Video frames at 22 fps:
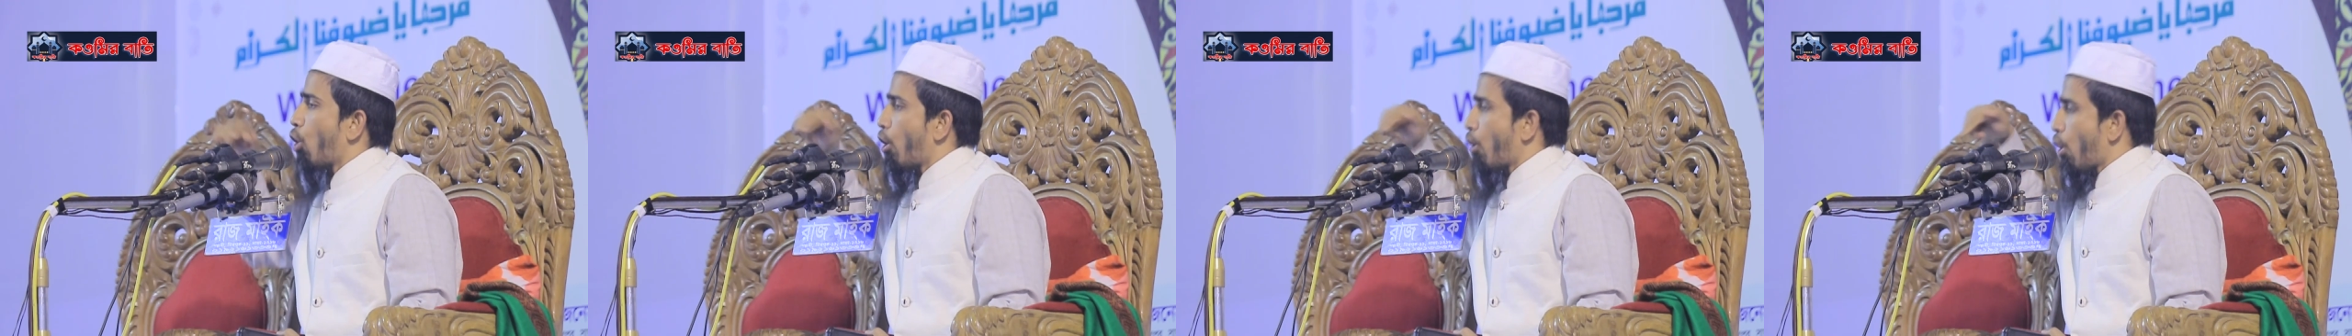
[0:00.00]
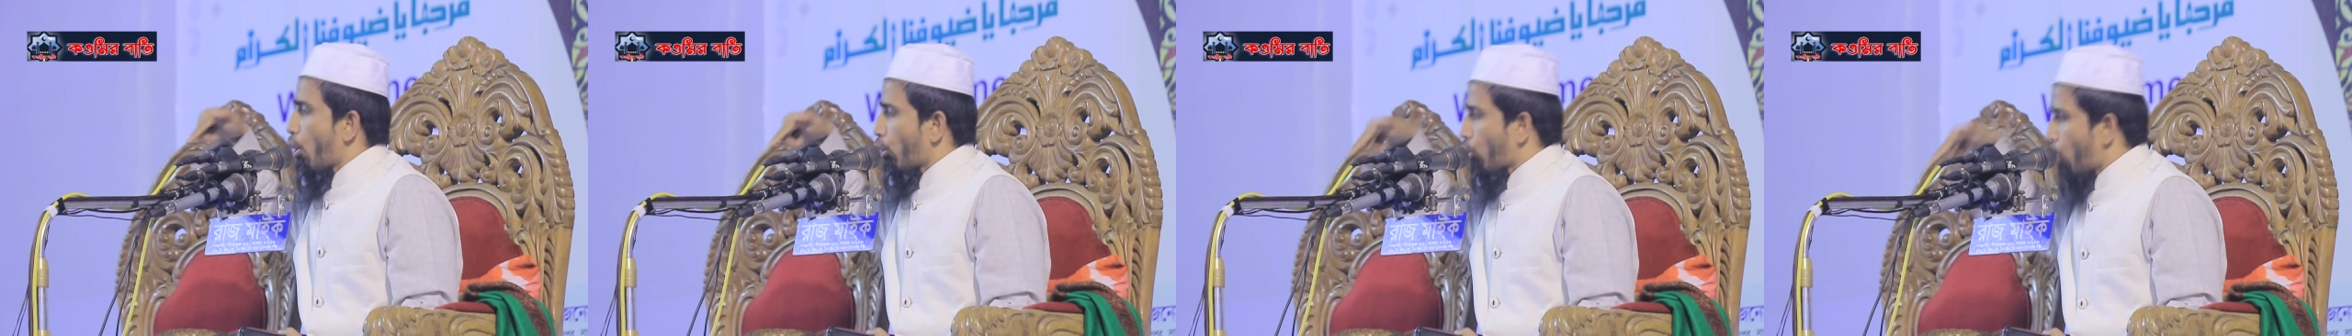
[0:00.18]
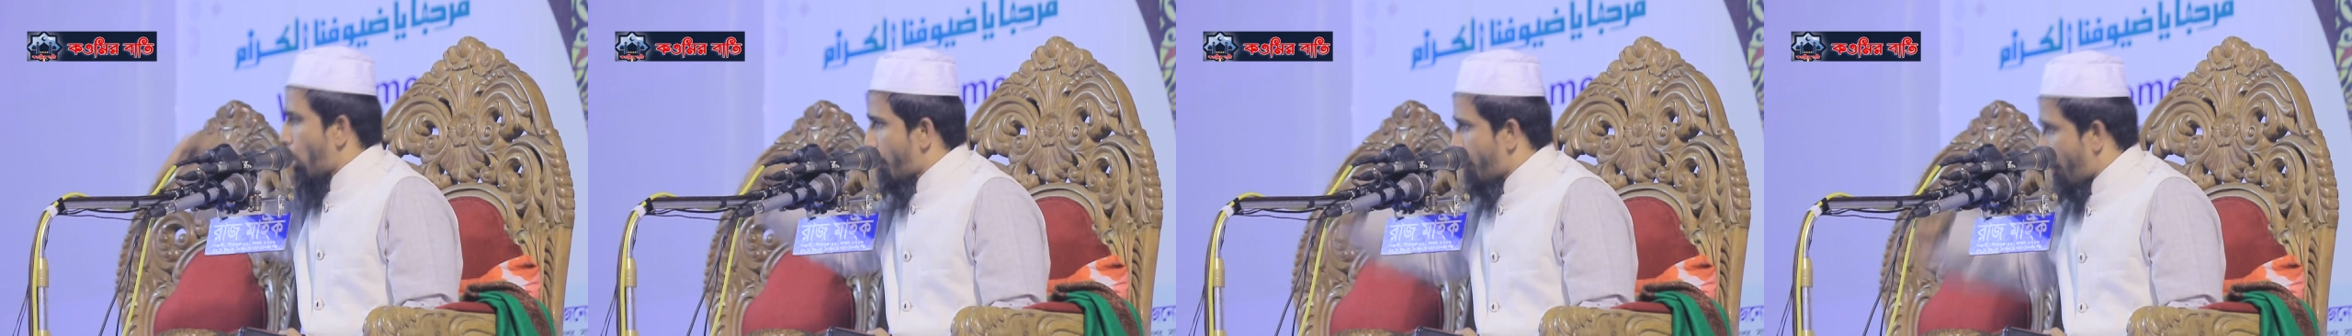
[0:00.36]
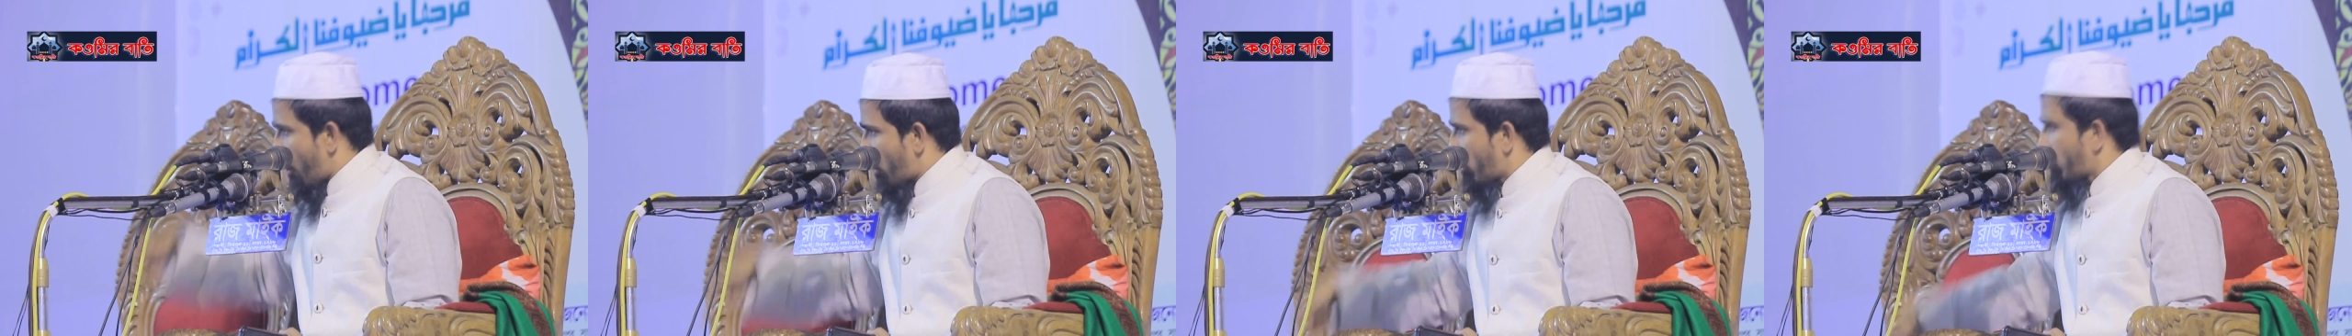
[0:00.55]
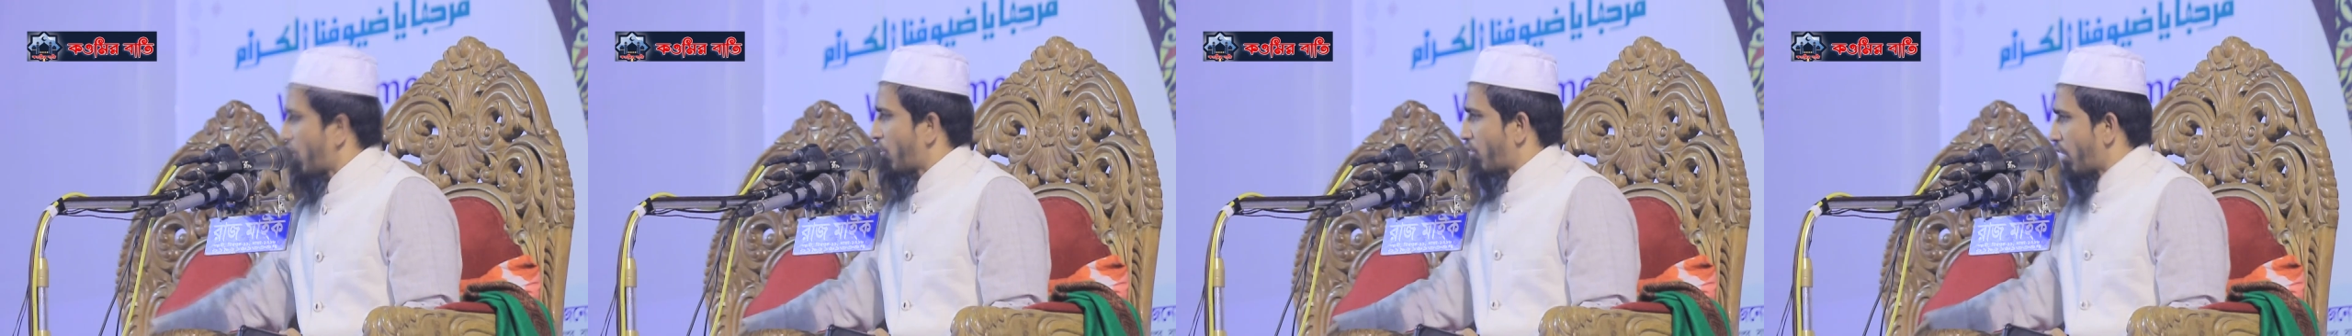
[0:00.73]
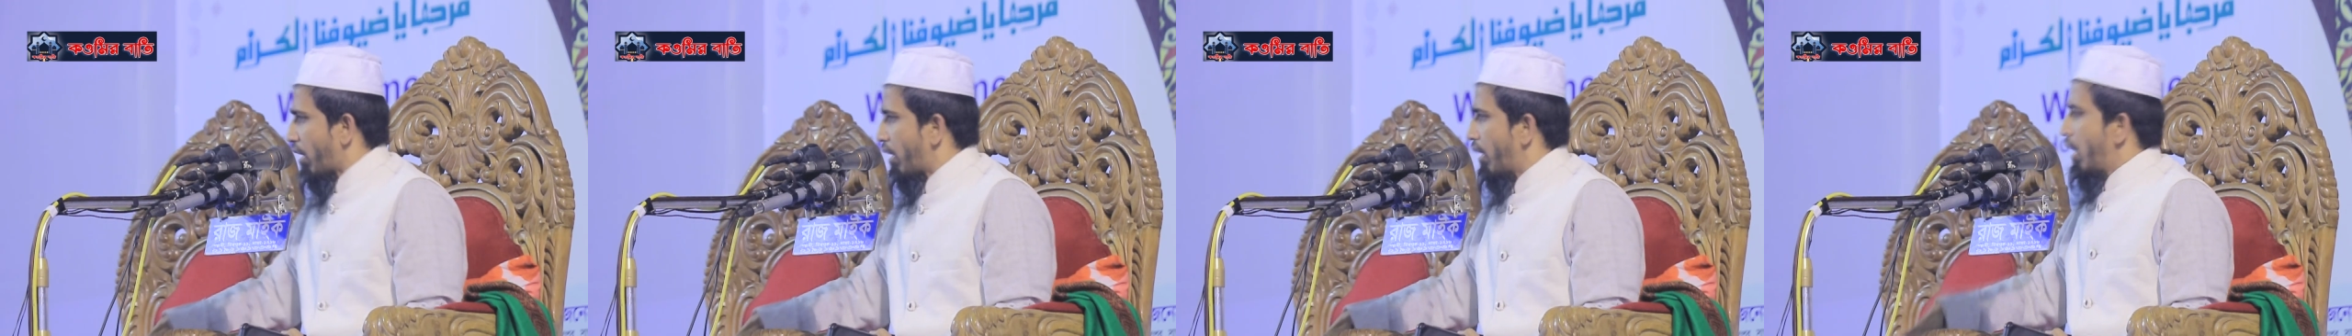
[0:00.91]
অনর্গল
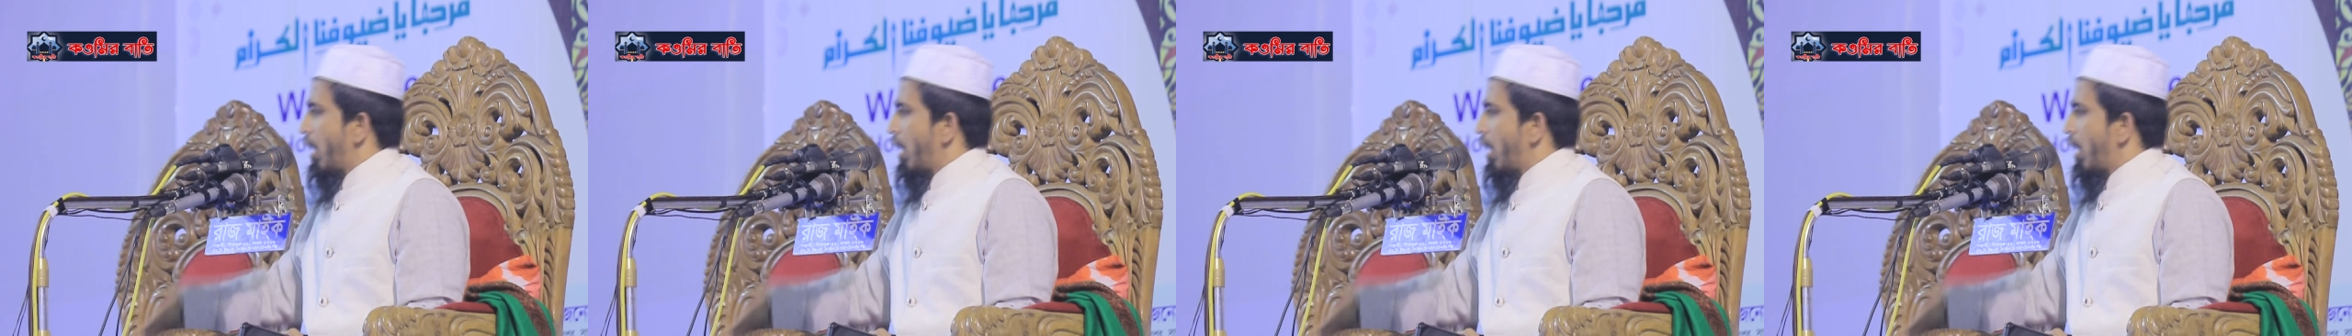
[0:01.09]
পড়তেছে